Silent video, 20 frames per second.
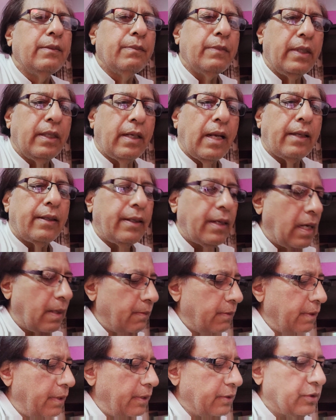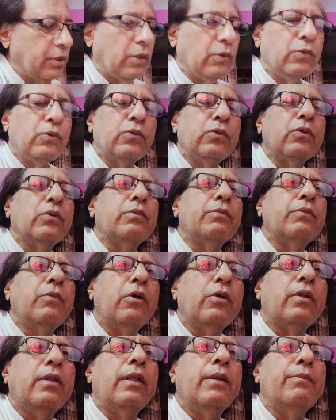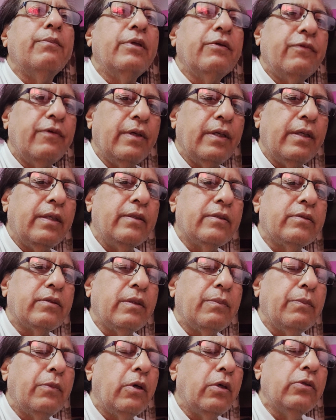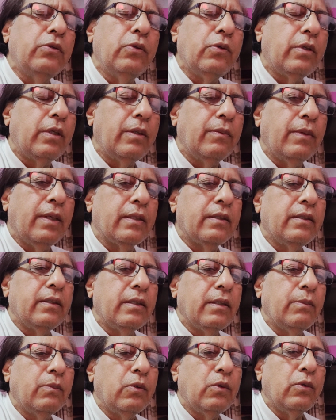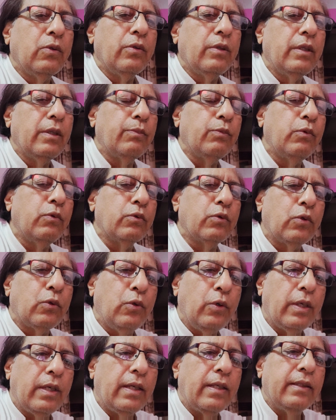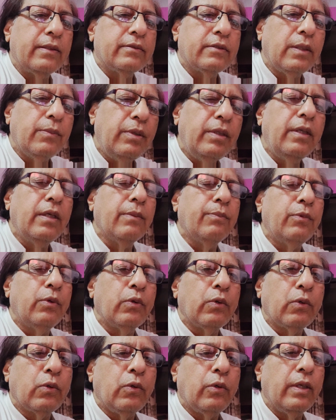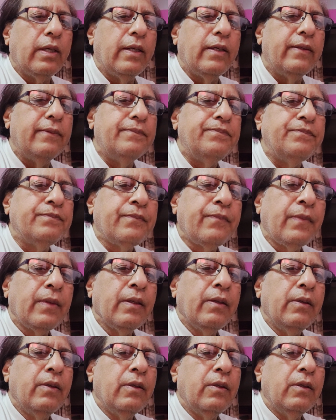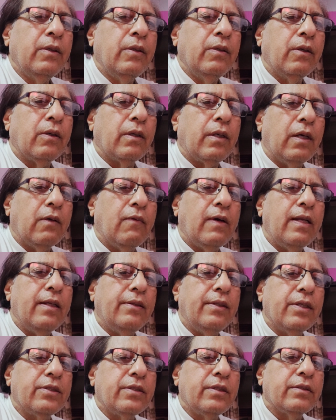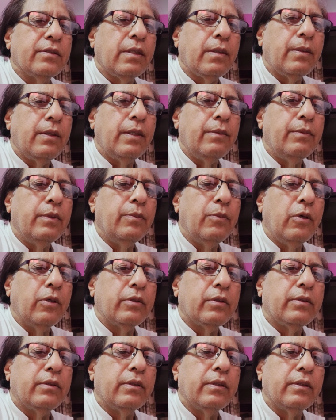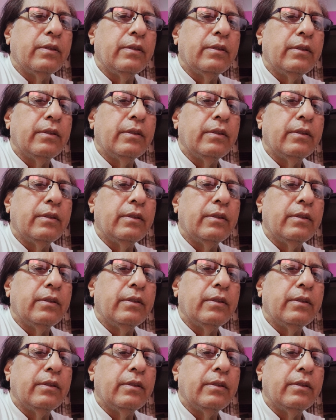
मैं नाम लेना चाहूँ तो बहुत लंबी फहरिस्त है बहुत दुख की बात है हम लोगों ने अपनों को खोया है सभी ने अपनों को खोया है और गढ़वा हितैषी साहब ने भी बहुत